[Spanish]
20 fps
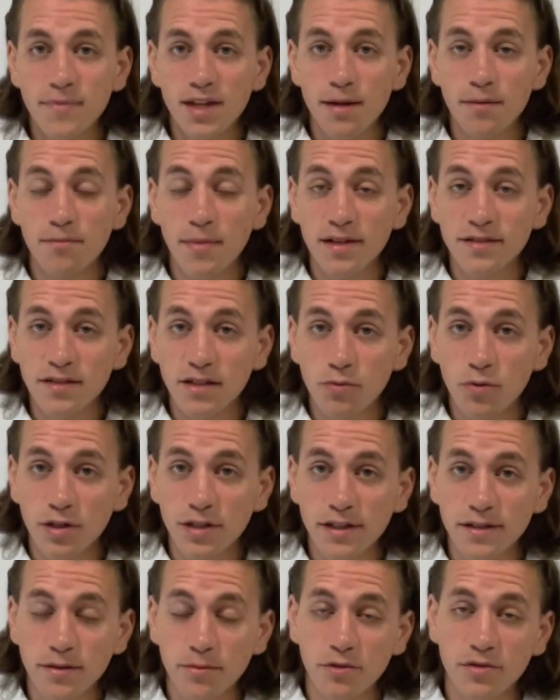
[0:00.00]
Va a ser
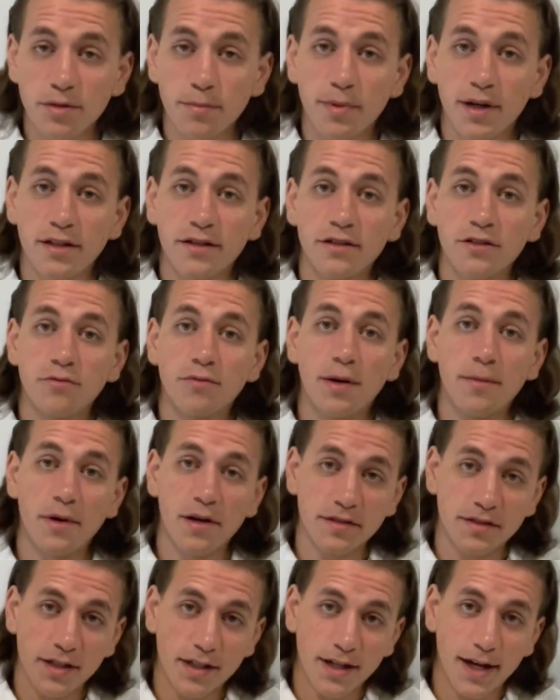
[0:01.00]
buenísimo ese partido, vamos a
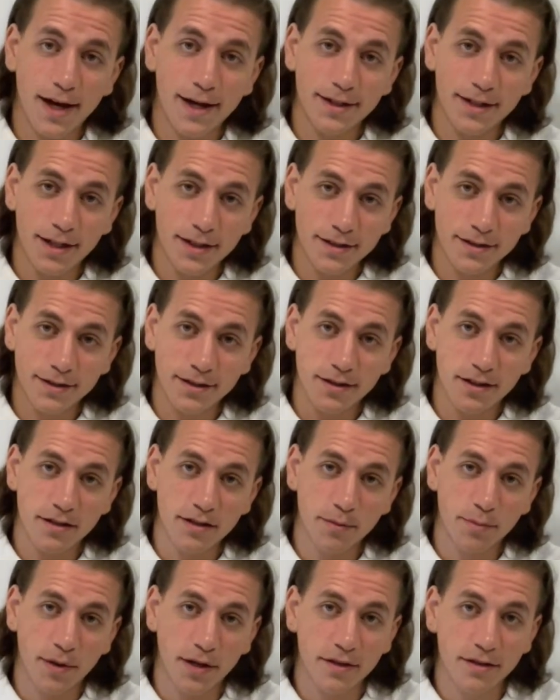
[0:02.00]
hacer análisis de
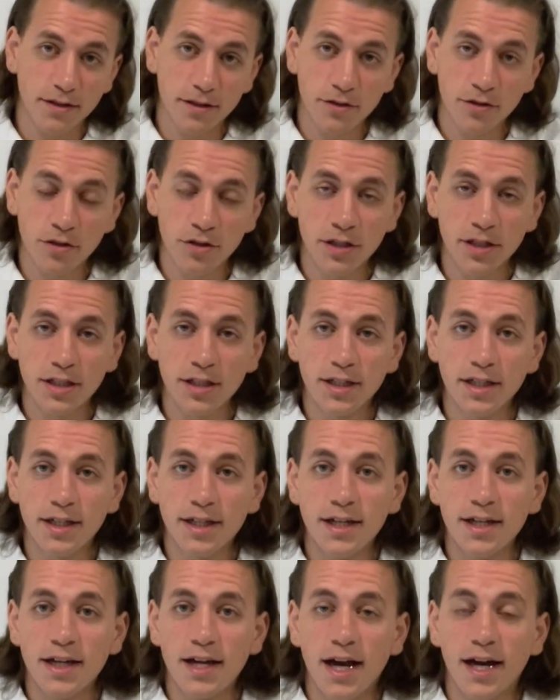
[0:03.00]
ese partido.
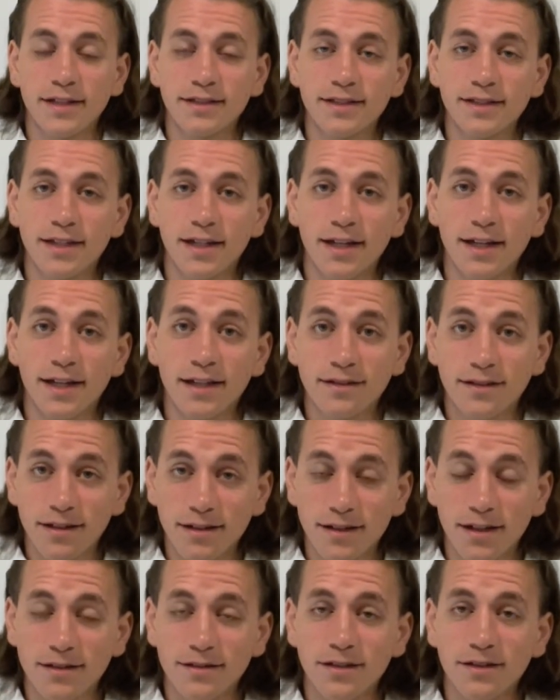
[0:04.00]
Así que
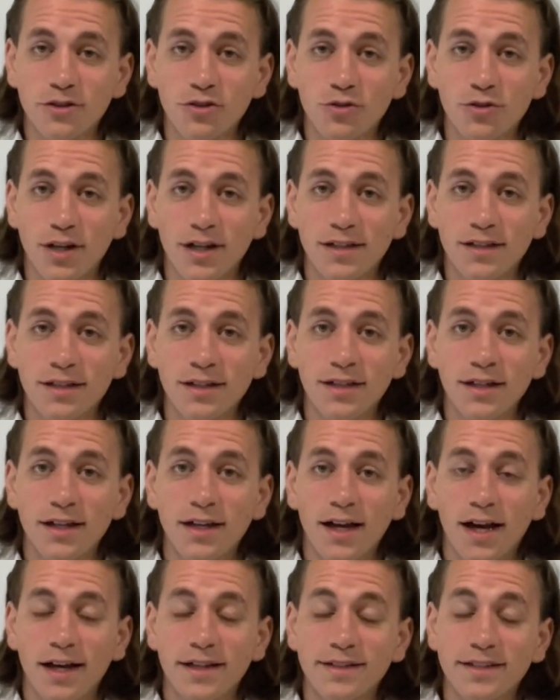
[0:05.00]
estén atentos ahí.
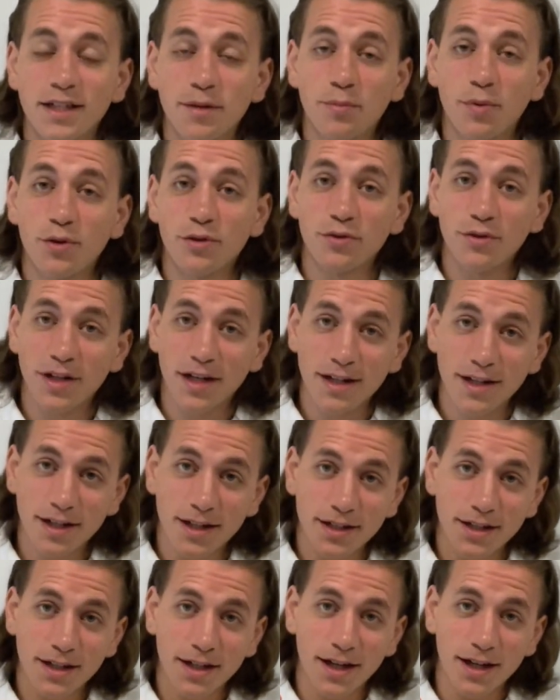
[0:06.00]
Así que Portugal le
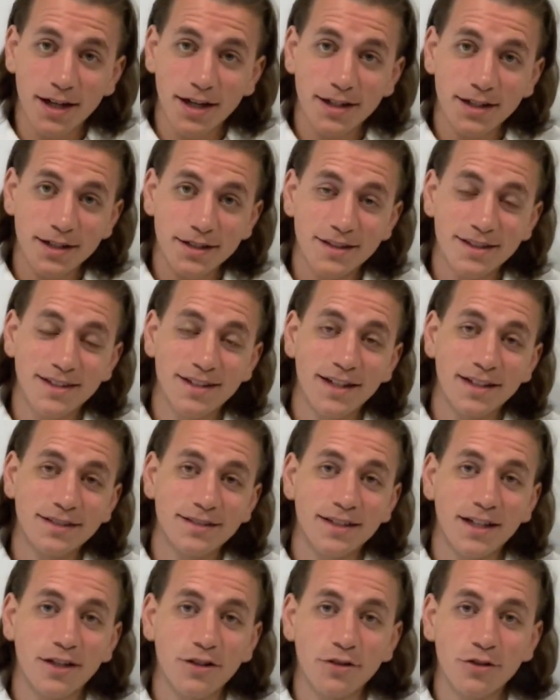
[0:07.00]
gana, a gana
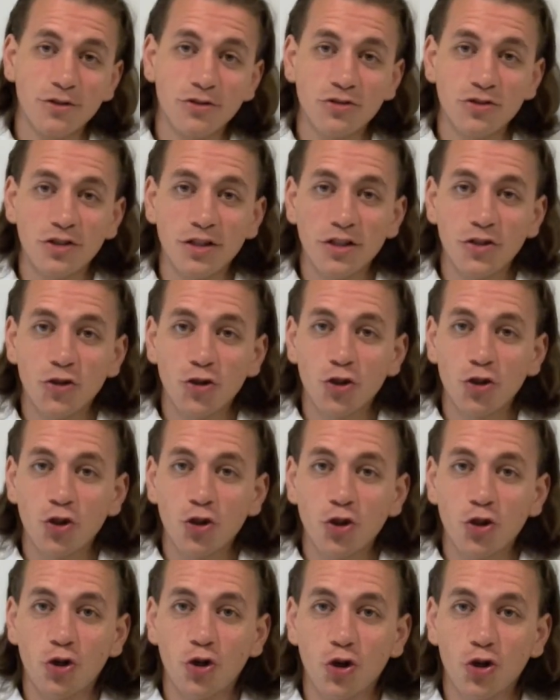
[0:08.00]
3 a 2
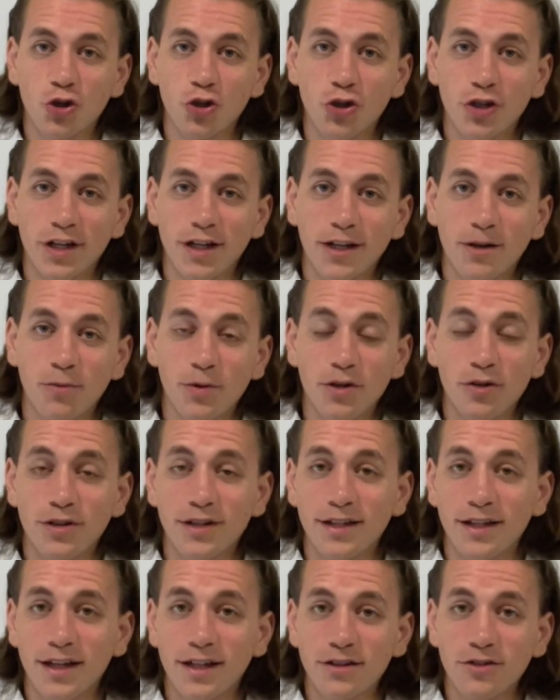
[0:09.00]
con, eh, bueno,
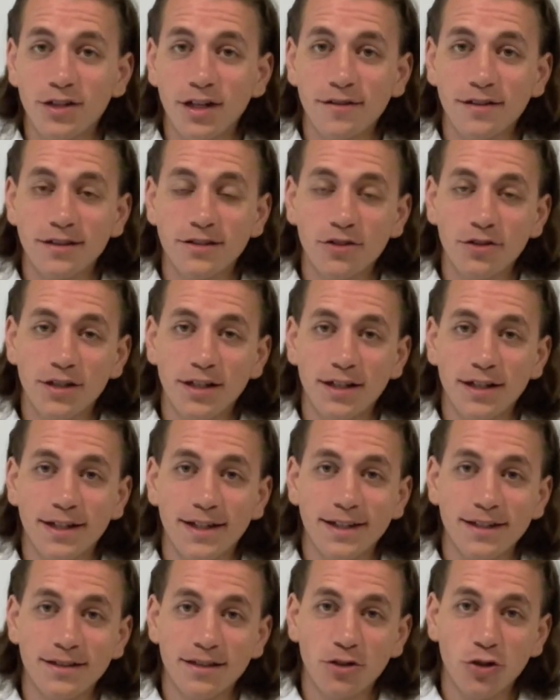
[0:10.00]
liderando la victoria
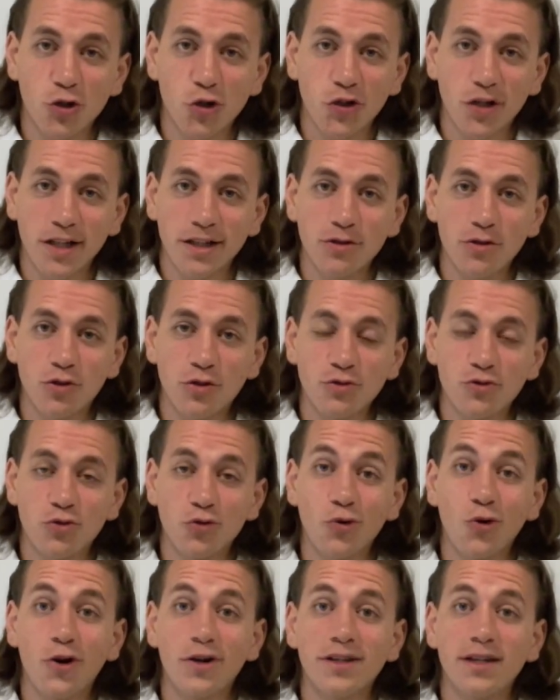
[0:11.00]
Cristiano Ronaldo con
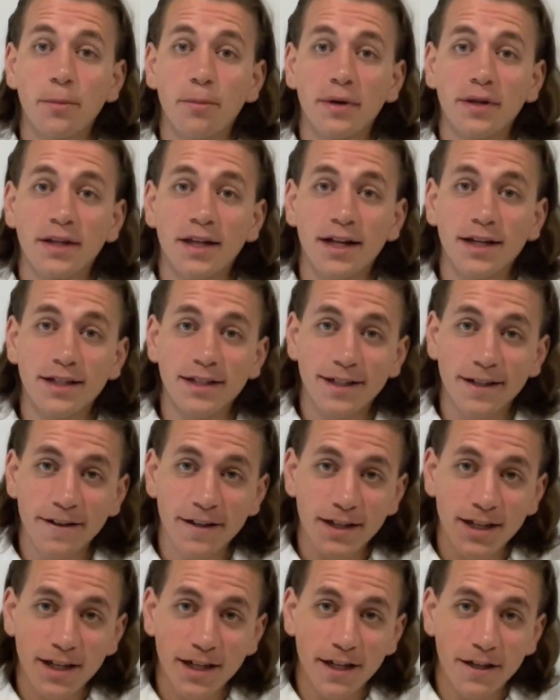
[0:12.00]
su gol de penal
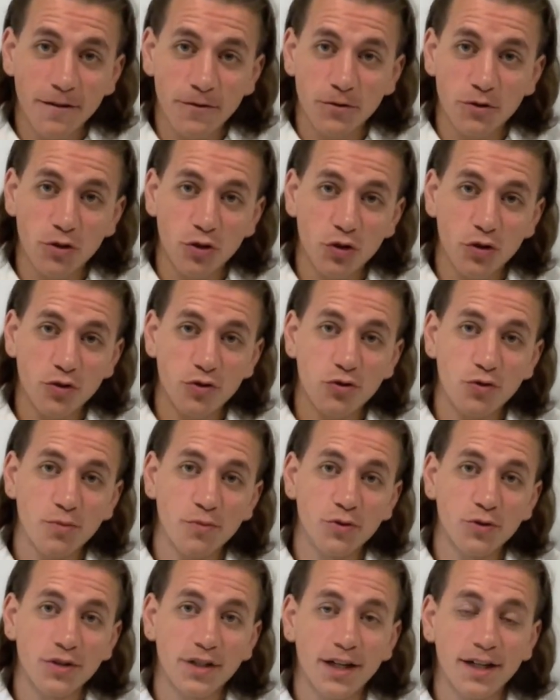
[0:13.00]
en su
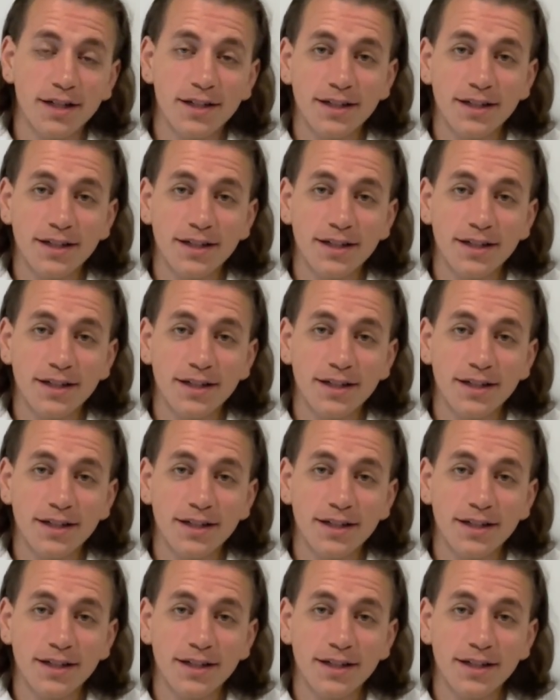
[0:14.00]
mundial